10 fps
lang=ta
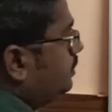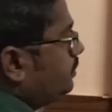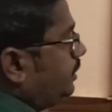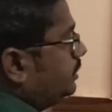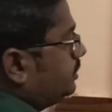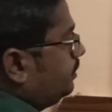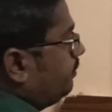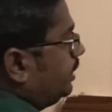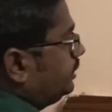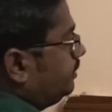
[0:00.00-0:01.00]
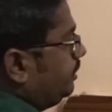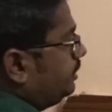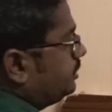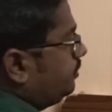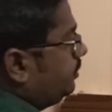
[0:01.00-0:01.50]
ஸோ இன்ஸ்ட்ருமெண்ட் ஃபார் எக்ஸாம்பிள்
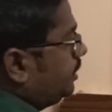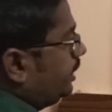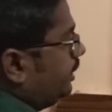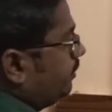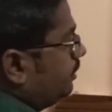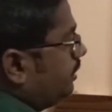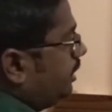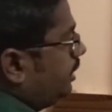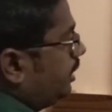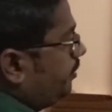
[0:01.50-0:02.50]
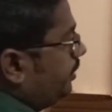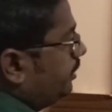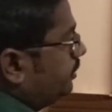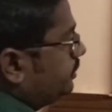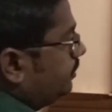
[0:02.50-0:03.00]
இன்ஸ்ட்ருமெண்ட்டோட ஹைட் வந்து ஹண்ட்ரட்
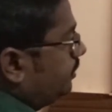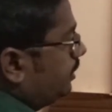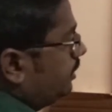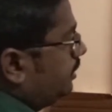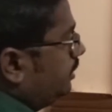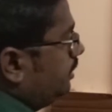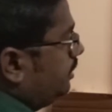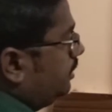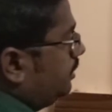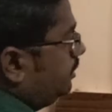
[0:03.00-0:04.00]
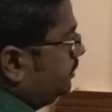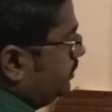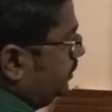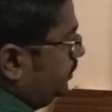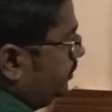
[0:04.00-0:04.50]
மீட்டர்னு வச்சுக்கோங்க ஸோ
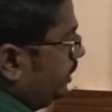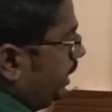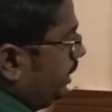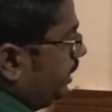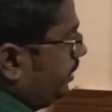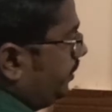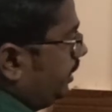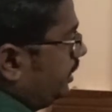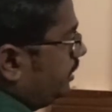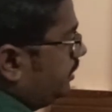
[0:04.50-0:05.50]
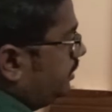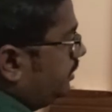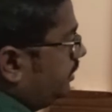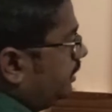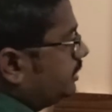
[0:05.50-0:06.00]
இது வந்து ஒரு நைன்டி நைன் மீட்டர்
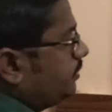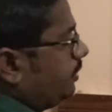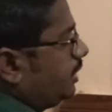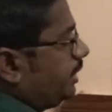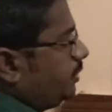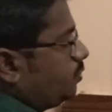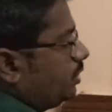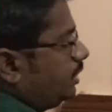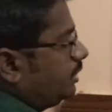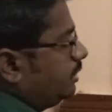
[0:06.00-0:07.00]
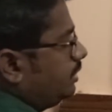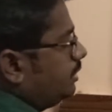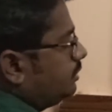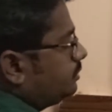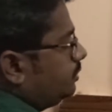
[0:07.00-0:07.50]
இன்ஸ்ட்ருமெண்ட்டோட ஹைட்டு ஒன்று
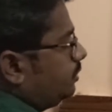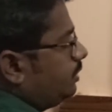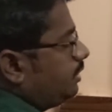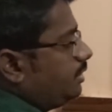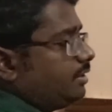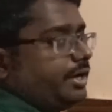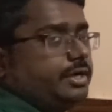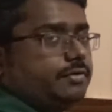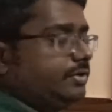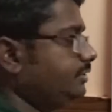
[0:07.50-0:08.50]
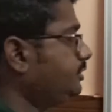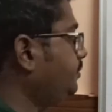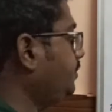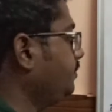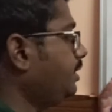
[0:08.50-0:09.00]
ஸோ டோட்டல் ஹைட் ஆஃப் த
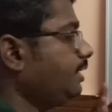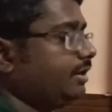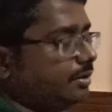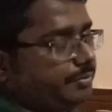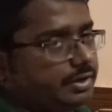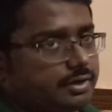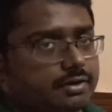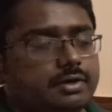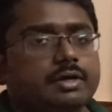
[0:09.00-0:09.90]
இன்ஸ்ட்ருமெண்ட் வந்து ஹண்ட்ரட் மீட்டர்